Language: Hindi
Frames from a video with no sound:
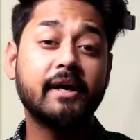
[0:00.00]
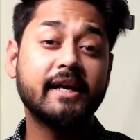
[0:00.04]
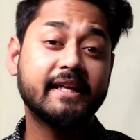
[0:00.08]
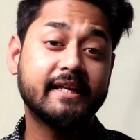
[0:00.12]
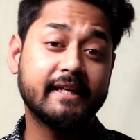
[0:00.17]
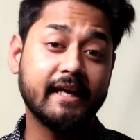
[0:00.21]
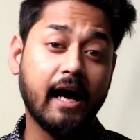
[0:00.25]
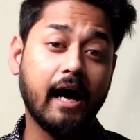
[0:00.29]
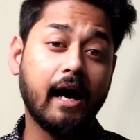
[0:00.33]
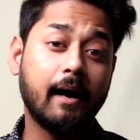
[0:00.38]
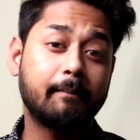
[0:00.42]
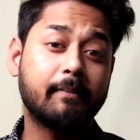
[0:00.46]
पर
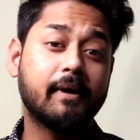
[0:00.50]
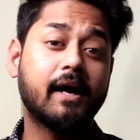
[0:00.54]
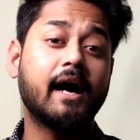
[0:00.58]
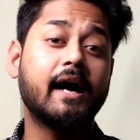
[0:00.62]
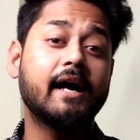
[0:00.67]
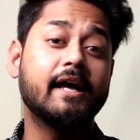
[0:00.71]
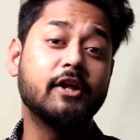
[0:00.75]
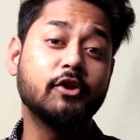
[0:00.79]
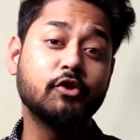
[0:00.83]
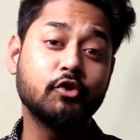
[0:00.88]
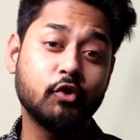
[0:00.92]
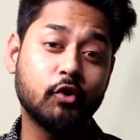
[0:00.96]
क्या आपका
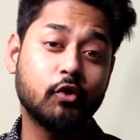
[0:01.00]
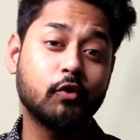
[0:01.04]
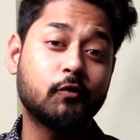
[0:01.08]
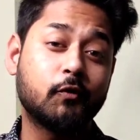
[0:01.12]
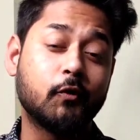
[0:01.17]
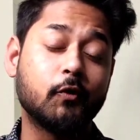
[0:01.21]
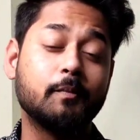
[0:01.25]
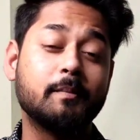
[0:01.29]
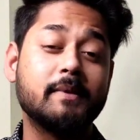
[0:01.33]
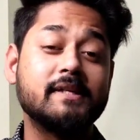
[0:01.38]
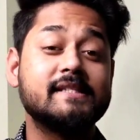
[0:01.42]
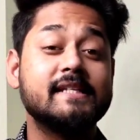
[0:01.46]
इन दोनों
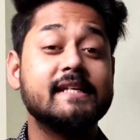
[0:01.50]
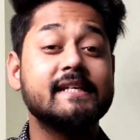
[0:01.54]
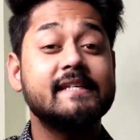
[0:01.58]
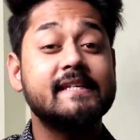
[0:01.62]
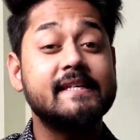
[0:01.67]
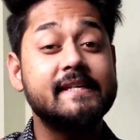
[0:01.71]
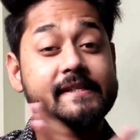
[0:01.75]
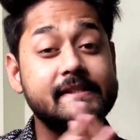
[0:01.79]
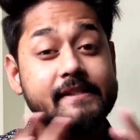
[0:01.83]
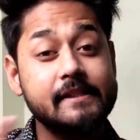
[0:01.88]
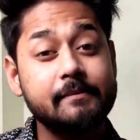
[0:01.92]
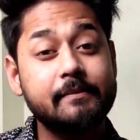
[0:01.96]
फोन में से
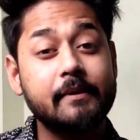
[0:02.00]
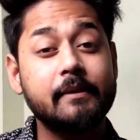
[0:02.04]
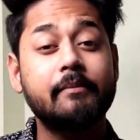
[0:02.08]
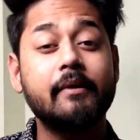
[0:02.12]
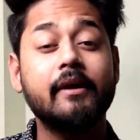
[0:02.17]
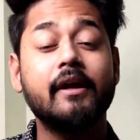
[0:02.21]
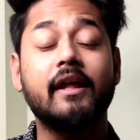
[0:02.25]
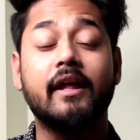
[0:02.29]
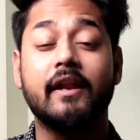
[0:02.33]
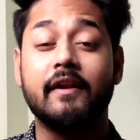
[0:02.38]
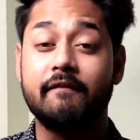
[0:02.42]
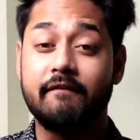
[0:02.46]
किसी पे
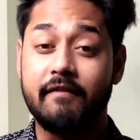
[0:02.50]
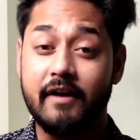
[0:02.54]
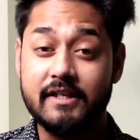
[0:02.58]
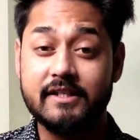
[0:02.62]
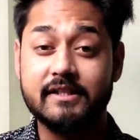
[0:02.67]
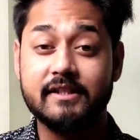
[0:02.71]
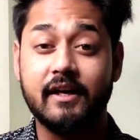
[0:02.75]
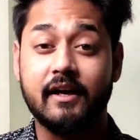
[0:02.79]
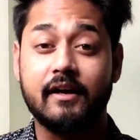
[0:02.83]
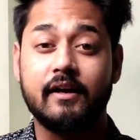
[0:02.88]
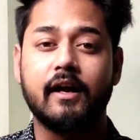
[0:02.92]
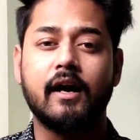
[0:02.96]
भी
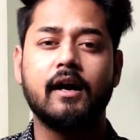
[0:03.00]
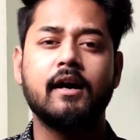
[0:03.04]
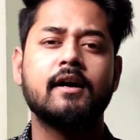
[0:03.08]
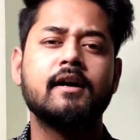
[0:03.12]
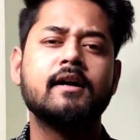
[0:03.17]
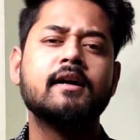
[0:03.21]
इन्वेस्ट करना